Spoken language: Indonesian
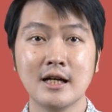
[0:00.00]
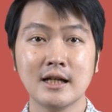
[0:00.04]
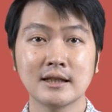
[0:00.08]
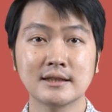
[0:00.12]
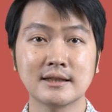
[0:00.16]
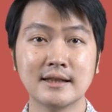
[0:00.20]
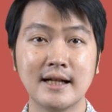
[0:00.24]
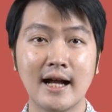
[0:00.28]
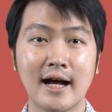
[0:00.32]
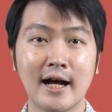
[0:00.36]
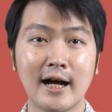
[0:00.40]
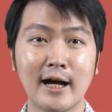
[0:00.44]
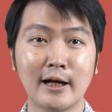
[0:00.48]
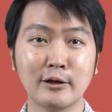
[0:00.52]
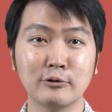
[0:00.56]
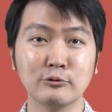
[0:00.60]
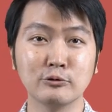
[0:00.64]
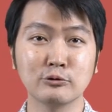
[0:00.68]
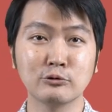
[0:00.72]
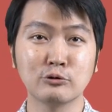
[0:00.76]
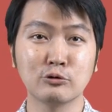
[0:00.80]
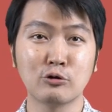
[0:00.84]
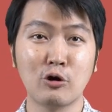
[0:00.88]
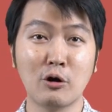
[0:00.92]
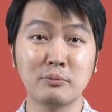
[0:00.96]
Sedangkan
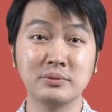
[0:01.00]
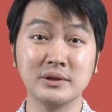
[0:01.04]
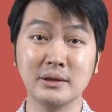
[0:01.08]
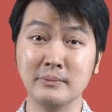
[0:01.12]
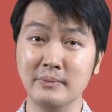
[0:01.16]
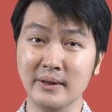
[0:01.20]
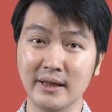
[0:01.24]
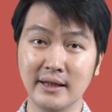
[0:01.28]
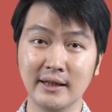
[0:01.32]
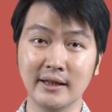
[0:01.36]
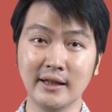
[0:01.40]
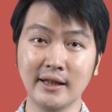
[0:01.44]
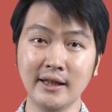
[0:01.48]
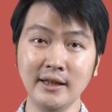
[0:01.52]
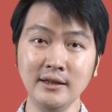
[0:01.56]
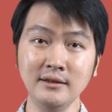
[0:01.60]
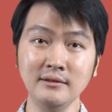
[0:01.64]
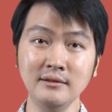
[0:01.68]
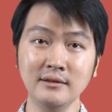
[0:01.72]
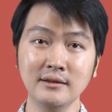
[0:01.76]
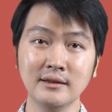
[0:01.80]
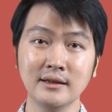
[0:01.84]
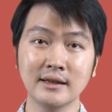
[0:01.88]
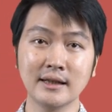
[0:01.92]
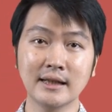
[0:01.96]
untuk opsi beginning,
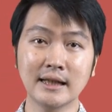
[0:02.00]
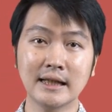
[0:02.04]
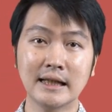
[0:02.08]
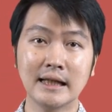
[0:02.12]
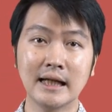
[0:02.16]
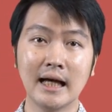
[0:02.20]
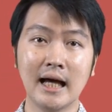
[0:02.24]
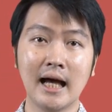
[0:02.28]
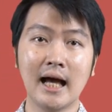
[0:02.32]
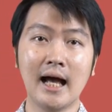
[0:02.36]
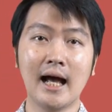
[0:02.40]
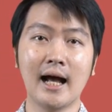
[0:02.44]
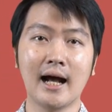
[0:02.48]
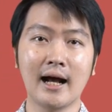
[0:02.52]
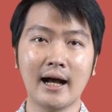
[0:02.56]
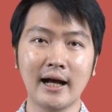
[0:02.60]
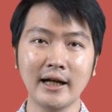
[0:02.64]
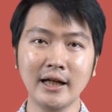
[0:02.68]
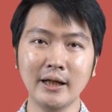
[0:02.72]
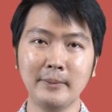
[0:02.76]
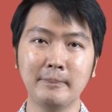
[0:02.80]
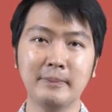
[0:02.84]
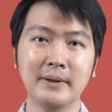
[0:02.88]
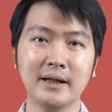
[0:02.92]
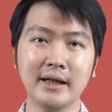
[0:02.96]

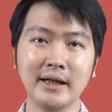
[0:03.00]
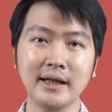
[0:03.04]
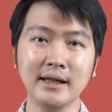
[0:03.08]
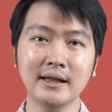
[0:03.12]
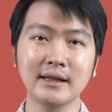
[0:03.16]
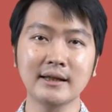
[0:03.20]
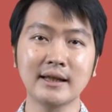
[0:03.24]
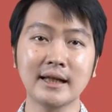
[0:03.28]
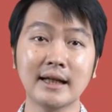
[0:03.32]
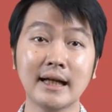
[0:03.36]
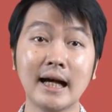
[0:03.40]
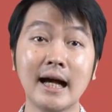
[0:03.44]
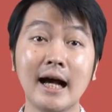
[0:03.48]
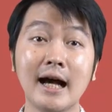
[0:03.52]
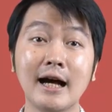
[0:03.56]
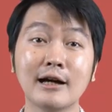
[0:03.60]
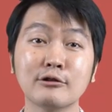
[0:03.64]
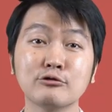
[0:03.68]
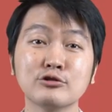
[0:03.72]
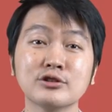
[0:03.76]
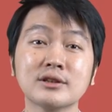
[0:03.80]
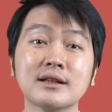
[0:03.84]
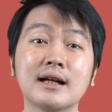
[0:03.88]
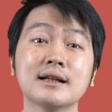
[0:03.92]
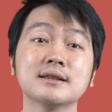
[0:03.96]
akan dipilih ketika
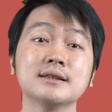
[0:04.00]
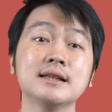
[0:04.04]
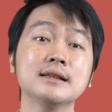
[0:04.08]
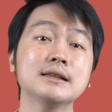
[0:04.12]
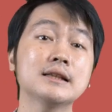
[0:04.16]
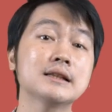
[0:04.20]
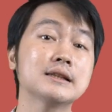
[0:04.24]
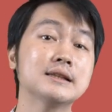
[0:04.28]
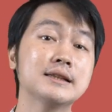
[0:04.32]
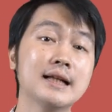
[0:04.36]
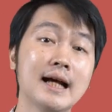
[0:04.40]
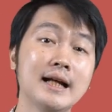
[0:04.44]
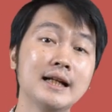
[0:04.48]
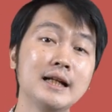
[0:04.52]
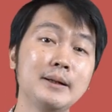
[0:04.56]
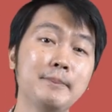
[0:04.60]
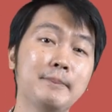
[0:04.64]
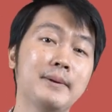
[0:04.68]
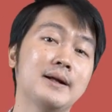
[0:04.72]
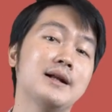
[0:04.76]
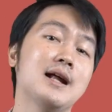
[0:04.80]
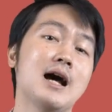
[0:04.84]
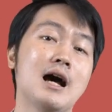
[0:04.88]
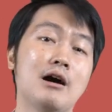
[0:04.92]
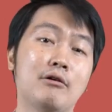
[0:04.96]
arus cashnya terjadi
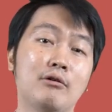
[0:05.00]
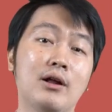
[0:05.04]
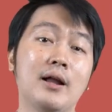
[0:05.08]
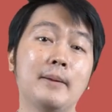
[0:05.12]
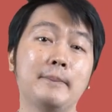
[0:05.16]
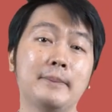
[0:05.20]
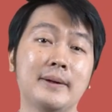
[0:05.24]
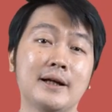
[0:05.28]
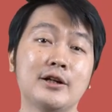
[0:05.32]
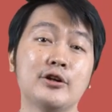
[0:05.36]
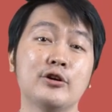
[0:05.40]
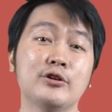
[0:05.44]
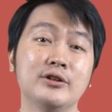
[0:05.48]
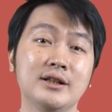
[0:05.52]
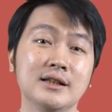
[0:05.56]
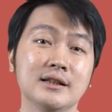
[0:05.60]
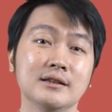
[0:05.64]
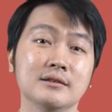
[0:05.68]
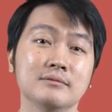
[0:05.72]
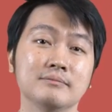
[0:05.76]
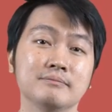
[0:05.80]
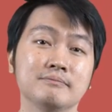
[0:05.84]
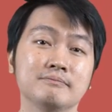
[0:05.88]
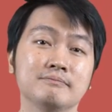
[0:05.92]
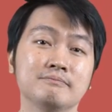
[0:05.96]
pada awal periode.
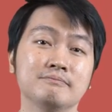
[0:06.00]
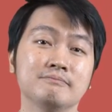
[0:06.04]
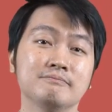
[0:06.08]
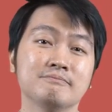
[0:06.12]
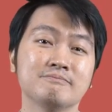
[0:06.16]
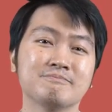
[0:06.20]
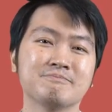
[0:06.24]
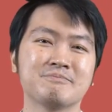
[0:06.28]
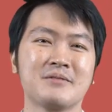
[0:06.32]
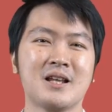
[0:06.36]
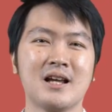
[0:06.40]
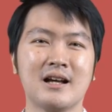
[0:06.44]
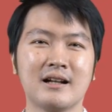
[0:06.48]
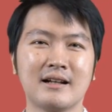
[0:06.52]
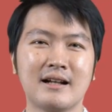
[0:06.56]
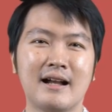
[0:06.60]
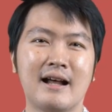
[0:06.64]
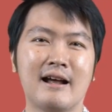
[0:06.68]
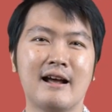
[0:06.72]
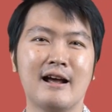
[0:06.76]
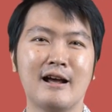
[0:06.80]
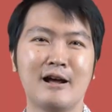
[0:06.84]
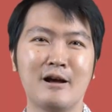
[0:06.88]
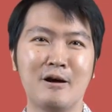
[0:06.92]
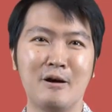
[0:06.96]

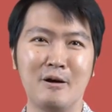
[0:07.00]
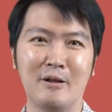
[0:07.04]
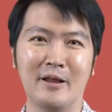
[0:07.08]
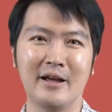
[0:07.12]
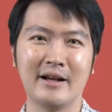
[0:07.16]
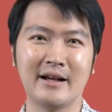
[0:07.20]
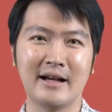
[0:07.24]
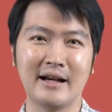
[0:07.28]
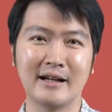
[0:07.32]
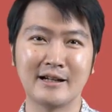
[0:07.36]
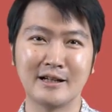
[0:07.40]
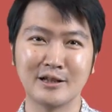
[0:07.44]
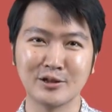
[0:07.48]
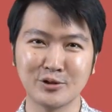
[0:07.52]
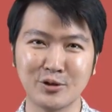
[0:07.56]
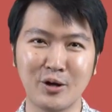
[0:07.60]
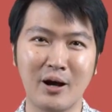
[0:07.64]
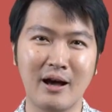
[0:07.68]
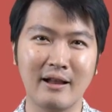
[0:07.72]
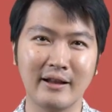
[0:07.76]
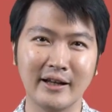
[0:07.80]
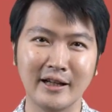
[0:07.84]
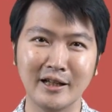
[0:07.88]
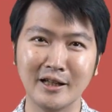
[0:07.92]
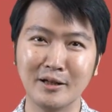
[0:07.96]
Nah, oleh karena
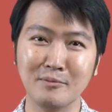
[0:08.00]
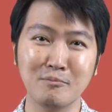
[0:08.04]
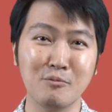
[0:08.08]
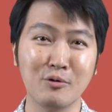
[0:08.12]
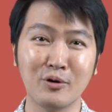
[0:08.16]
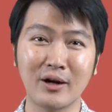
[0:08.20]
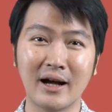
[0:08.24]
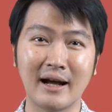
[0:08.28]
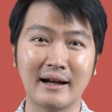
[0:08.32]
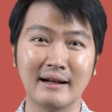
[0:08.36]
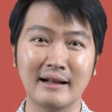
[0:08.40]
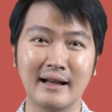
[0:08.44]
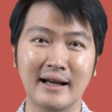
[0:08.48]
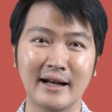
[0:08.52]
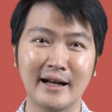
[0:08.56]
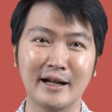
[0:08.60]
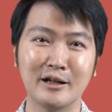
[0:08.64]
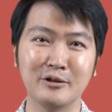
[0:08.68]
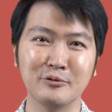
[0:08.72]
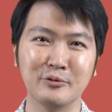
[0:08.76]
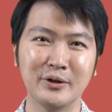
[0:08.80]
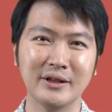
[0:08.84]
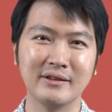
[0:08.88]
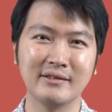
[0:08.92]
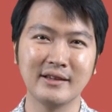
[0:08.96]
soal ini bukanlah
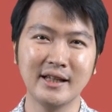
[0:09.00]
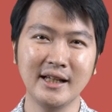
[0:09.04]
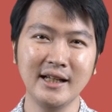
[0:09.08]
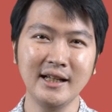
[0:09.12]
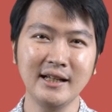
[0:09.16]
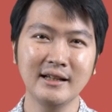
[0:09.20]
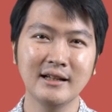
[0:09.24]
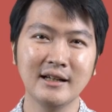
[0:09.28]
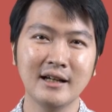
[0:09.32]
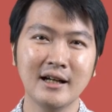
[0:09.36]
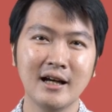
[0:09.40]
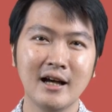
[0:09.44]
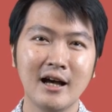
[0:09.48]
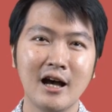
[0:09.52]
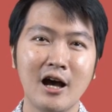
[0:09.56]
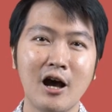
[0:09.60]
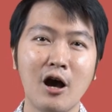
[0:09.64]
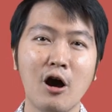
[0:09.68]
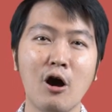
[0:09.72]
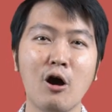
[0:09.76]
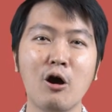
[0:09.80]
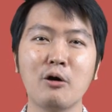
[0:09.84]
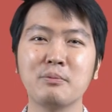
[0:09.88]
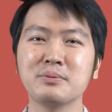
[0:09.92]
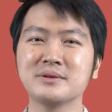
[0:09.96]
annuity,
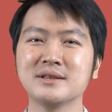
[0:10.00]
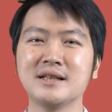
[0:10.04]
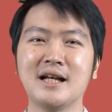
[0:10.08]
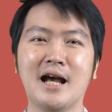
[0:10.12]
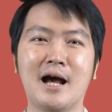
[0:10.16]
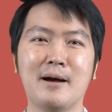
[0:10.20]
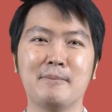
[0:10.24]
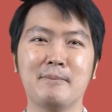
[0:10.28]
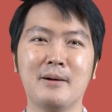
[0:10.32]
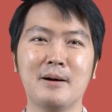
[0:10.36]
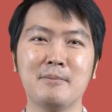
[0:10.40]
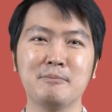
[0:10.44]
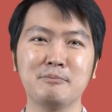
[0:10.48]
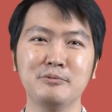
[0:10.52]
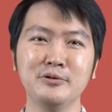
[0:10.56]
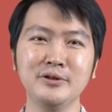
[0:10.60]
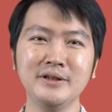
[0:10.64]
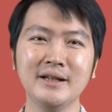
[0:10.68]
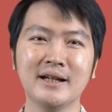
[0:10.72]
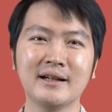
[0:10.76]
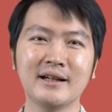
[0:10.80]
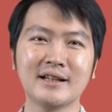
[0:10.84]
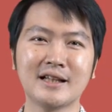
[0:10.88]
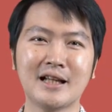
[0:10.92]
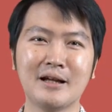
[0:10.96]
opsi apapun
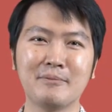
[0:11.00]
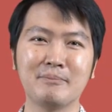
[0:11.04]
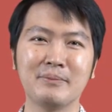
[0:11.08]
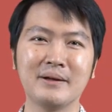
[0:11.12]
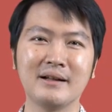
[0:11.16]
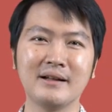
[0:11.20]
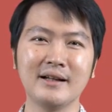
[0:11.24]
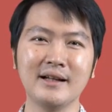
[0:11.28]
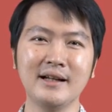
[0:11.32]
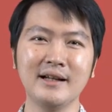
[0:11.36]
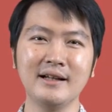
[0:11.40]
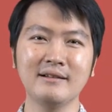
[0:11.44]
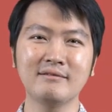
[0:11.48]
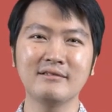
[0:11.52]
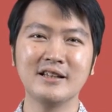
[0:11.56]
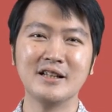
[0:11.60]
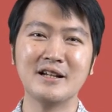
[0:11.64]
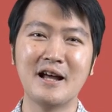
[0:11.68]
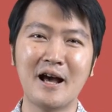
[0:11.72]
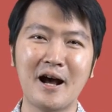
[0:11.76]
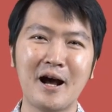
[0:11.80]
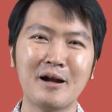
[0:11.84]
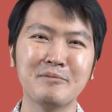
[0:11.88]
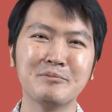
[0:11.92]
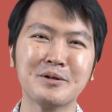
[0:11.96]
yang kita pilih
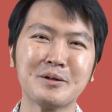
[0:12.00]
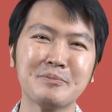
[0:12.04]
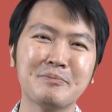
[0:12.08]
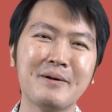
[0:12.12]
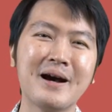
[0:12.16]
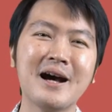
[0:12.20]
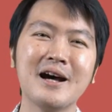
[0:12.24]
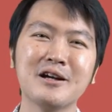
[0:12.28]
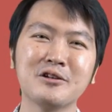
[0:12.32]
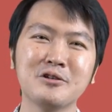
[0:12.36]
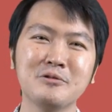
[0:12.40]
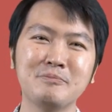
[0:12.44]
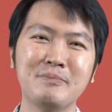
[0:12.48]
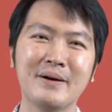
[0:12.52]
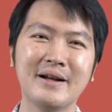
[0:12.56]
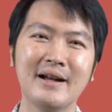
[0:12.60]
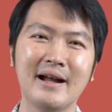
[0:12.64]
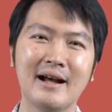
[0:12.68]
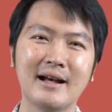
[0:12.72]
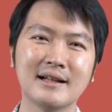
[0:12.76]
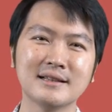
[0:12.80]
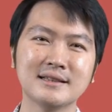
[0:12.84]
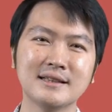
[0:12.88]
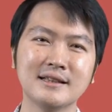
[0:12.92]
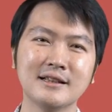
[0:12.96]
tidak akan berpengaruh
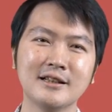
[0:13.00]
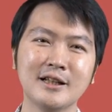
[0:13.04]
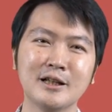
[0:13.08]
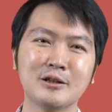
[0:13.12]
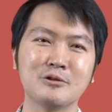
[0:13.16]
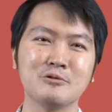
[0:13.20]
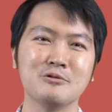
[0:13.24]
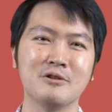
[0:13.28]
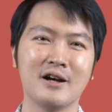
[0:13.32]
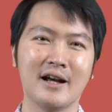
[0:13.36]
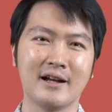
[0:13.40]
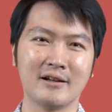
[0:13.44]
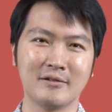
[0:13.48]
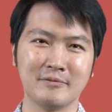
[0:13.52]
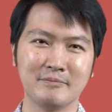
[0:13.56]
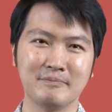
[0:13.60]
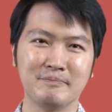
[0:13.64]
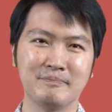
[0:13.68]
pada hasil hitungan.